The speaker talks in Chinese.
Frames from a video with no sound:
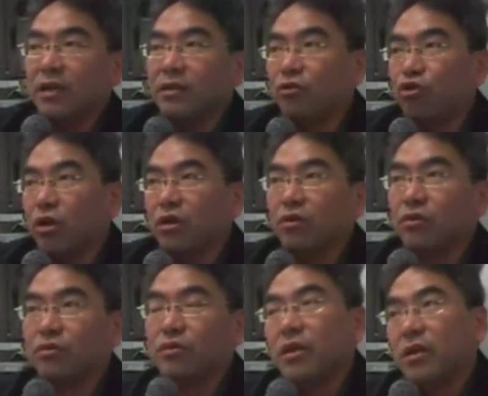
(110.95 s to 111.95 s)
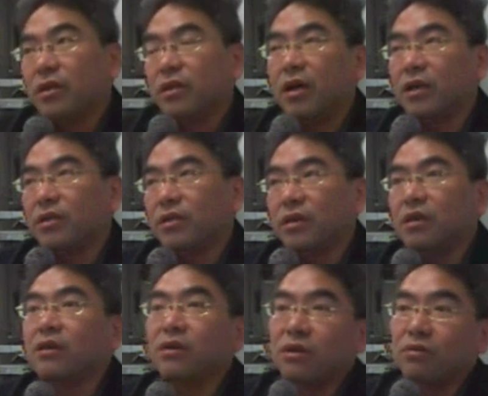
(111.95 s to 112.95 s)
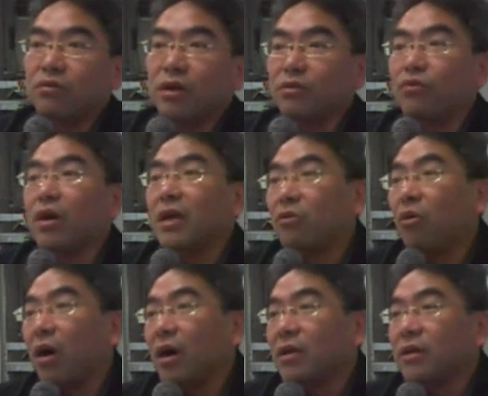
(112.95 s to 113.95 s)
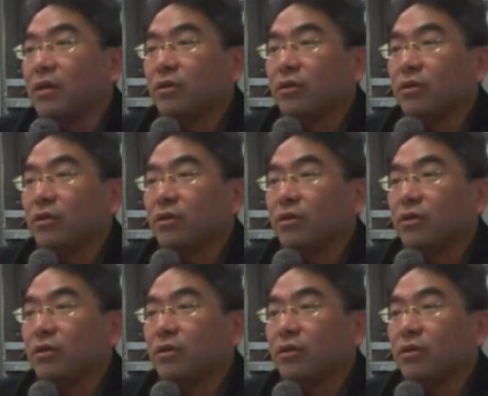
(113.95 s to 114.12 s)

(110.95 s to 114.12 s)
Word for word: 但是 Jungle它是额额外的外挂，